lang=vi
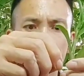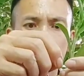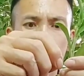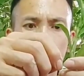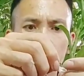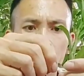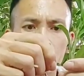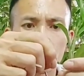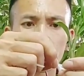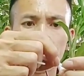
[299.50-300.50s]
rồi ấy, thì
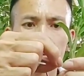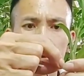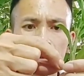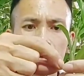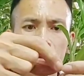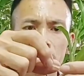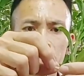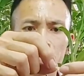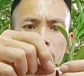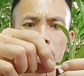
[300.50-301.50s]
lúc đấy mình có
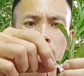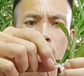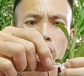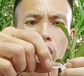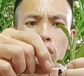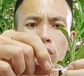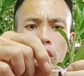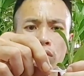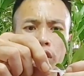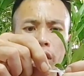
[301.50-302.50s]
vứt không nó cũng
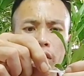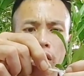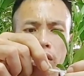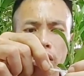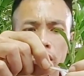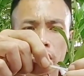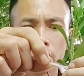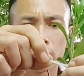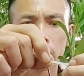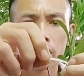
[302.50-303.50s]
không chết được.
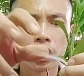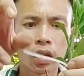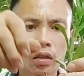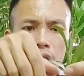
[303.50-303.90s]
Nên là